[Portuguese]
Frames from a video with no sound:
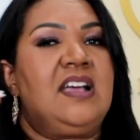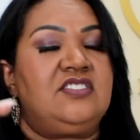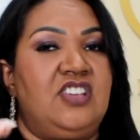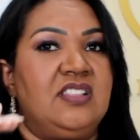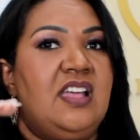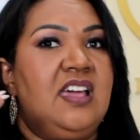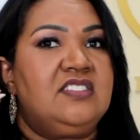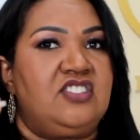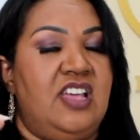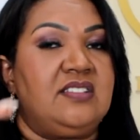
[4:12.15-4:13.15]
A agenda é
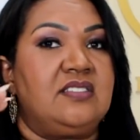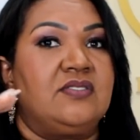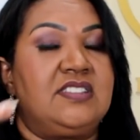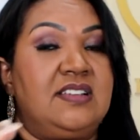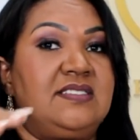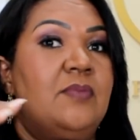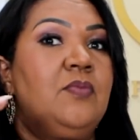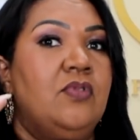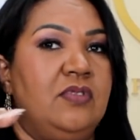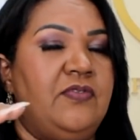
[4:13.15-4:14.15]
agenda, então você tem que ser
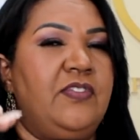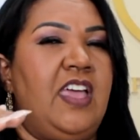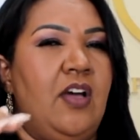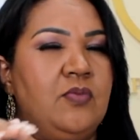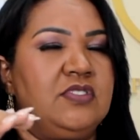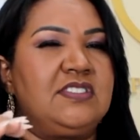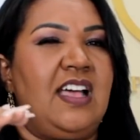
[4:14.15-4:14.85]
muito fiel, muito